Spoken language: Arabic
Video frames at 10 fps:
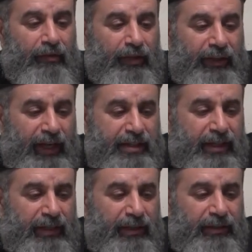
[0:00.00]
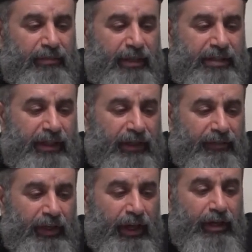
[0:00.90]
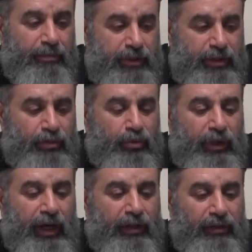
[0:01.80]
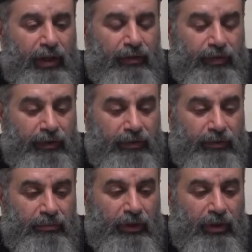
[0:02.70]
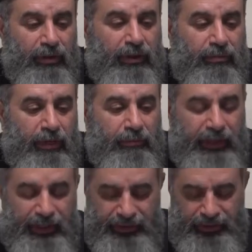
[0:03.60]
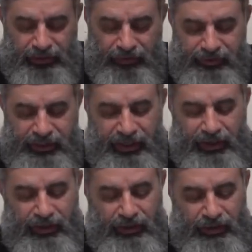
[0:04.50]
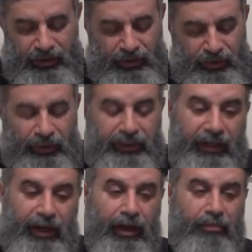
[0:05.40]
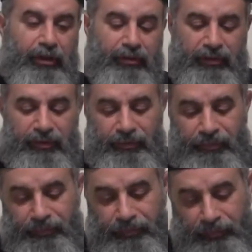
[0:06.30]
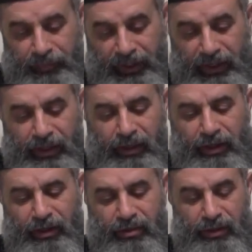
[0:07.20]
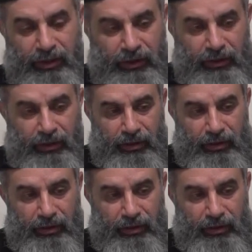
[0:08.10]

في الكأس التي مزجت فيها امزجوا لها ضعفا بقدر ما مجدت نفسها وتنعمت ايه اللي هيحصل هنا